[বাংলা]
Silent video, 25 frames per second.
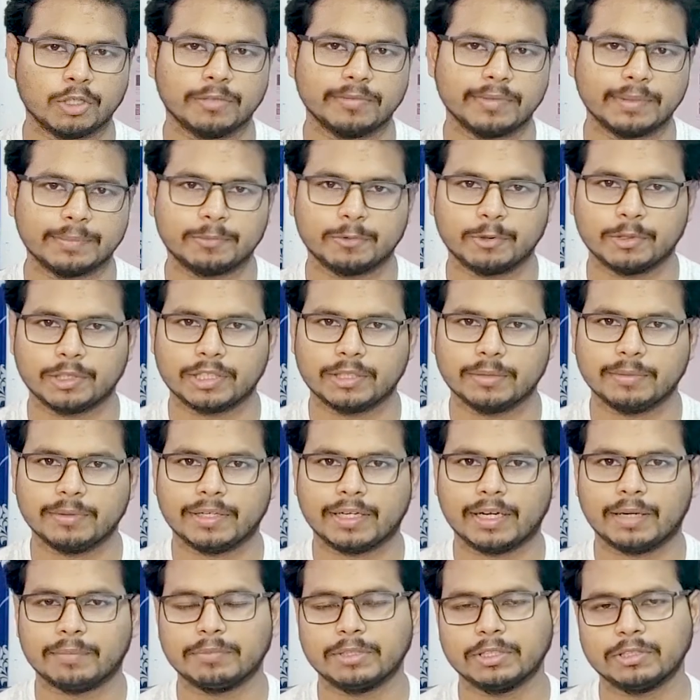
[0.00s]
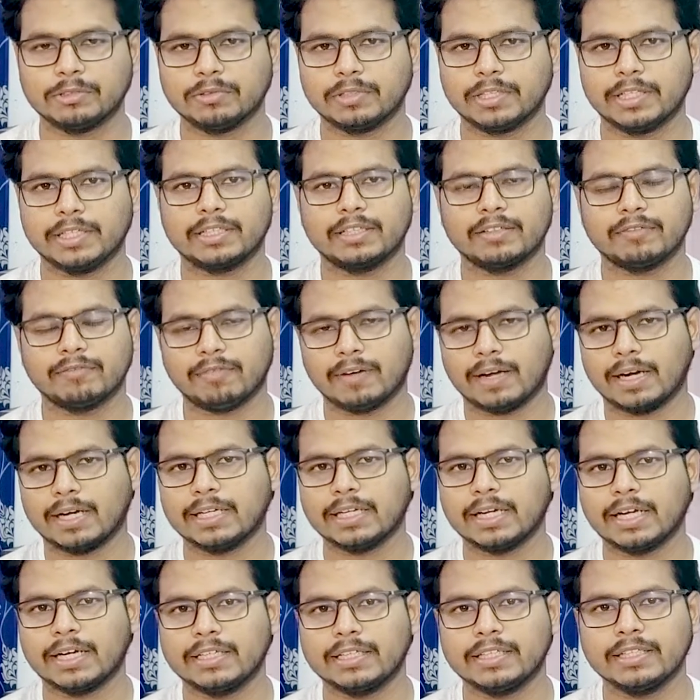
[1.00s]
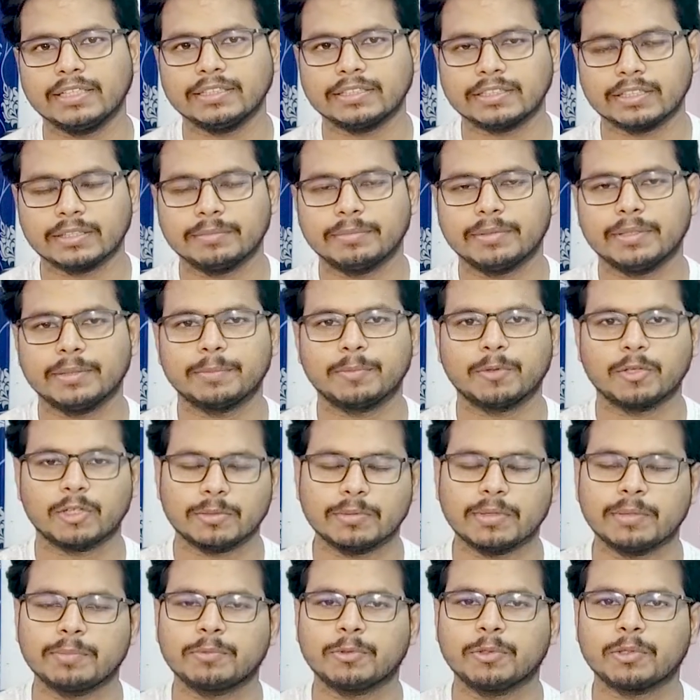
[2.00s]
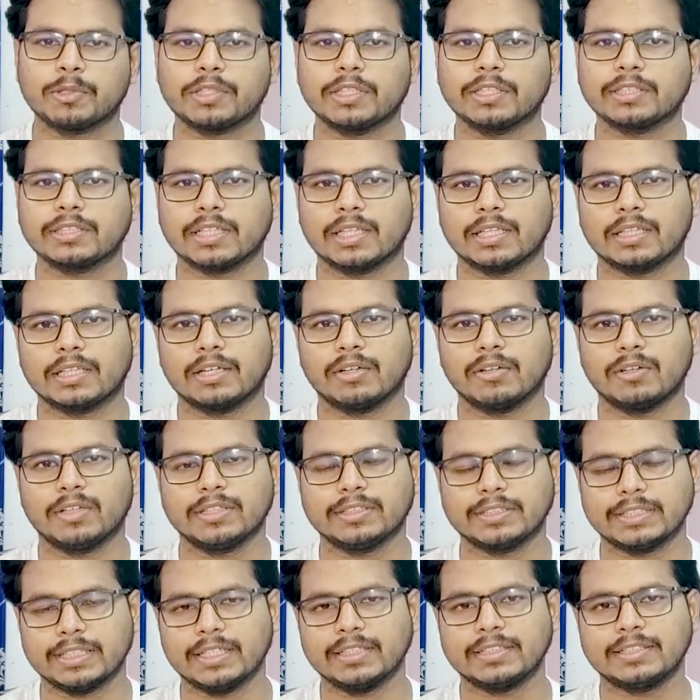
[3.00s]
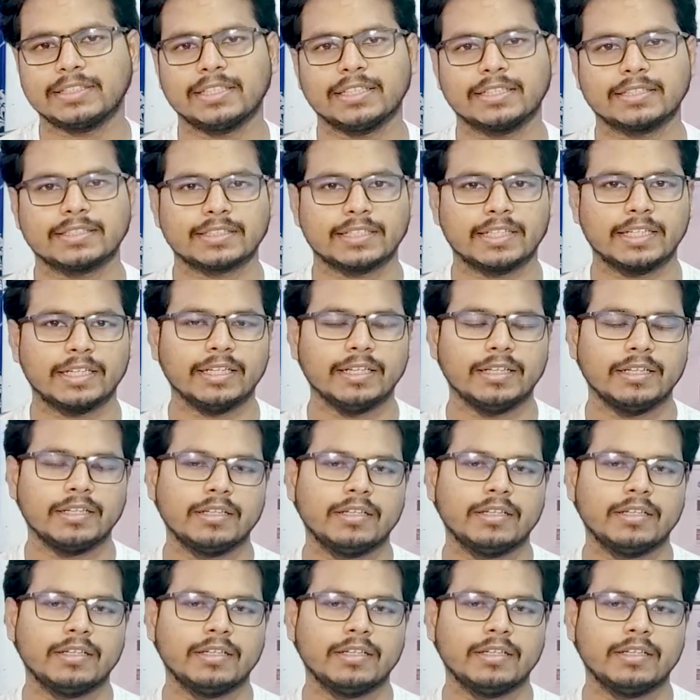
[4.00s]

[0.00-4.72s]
পরিমাপ করতে পারে আপনি যদি এটা ফারেন হাইট হিসেবে পরিমাপ করতে চান তাহলে সেলসিয়াসকে